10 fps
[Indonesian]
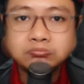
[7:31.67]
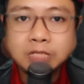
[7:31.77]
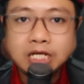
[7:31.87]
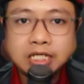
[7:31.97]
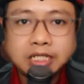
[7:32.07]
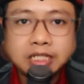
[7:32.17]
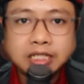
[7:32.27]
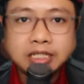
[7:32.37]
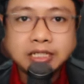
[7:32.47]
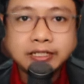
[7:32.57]

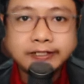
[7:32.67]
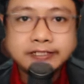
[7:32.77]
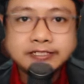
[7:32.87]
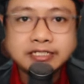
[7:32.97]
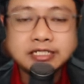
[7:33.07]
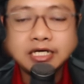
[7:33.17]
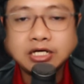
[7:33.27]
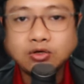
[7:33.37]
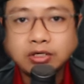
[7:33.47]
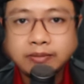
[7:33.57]

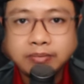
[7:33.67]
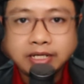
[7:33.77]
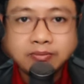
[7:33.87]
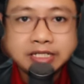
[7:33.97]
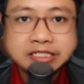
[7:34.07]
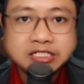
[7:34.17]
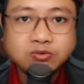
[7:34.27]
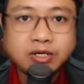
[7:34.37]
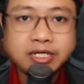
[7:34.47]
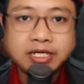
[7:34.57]
disaksikan oleh para
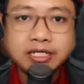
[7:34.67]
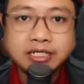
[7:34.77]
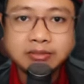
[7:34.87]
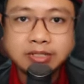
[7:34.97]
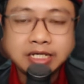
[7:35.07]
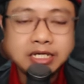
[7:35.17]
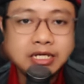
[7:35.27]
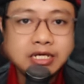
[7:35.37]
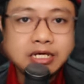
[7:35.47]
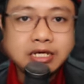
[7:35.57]
mahasiswa ya yang dimana
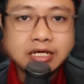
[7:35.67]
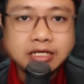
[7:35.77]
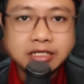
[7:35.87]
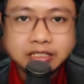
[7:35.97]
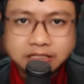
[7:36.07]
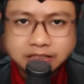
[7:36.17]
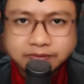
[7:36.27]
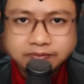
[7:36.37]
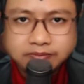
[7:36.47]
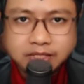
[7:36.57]
uh,
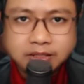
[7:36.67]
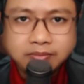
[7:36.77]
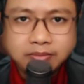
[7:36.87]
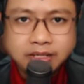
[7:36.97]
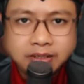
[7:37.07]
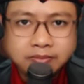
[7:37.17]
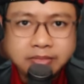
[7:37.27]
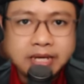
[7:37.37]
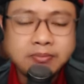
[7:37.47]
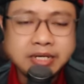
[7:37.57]

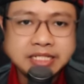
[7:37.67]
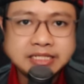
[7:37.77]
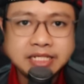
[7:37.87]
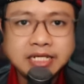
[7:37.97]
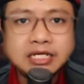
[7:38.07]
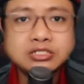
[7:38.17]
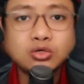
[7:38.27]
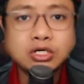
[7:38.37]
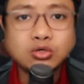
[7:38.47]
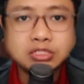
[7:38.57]
Mbak Marisa ini adalah
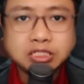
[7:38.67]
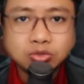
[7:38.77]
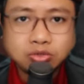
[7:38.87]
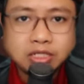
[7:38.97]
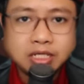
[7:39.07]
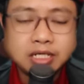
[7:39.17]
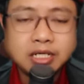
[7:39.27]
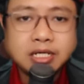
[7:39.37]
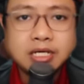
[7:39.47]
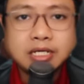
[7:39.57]
seorang dosen juga
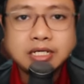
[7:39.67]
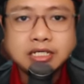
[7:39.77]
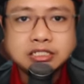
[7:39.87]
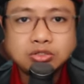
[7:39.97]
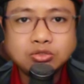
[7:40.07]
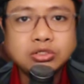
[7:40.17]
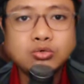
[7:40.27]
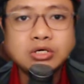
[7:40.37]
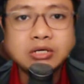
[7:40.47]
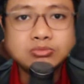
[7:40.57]
dan situ
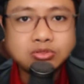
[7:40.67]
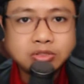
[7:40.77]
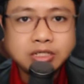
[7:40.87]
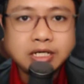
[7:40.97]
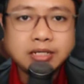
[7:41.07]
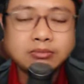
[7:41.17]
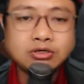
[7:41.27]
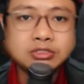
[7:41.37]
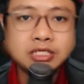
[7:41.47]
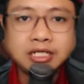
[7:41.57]
terungkap juga
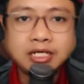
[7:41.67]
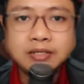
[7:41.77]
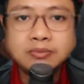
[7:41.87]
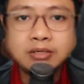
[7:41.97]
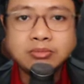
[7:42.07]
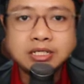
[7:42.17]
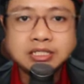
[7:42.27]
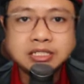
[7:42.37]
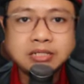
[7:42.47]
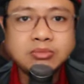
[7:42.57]
bahwasanya Mbak
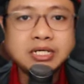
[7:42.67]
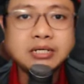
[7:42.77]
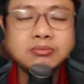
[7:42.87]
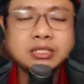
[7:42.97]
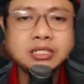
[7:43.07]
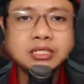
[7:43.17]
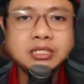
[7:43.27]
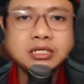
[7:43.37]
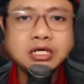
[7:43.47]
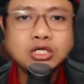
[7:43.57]
Marisa ini
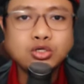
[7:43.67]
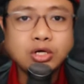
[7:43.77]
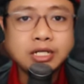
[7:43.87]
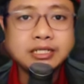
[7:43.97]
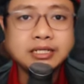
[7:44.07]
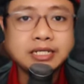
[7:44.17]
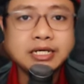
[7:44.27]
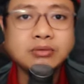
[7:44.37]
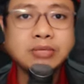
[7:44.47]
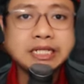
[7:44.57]
menyoal
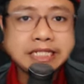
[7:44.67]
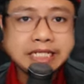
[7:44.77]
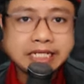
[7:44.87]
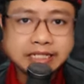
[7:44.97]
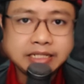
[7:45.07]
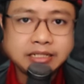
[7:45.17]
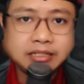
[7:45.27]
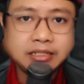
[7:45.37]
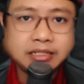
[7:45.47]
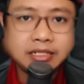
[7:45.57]
tentang kematian
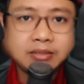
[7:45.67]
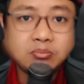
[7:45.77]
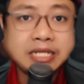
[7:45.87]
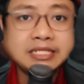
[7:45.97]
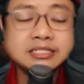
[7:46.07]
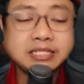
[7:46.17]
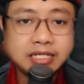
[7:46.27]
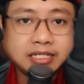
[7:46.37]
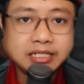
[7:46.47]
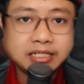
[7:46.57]
ya mati
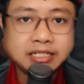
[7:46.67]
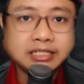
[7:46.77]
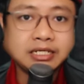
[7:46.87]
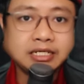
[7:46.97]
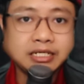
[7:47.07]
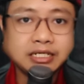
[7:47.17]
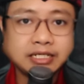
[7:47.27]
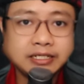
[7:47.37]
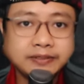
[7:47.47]
syahid nih kita dengerin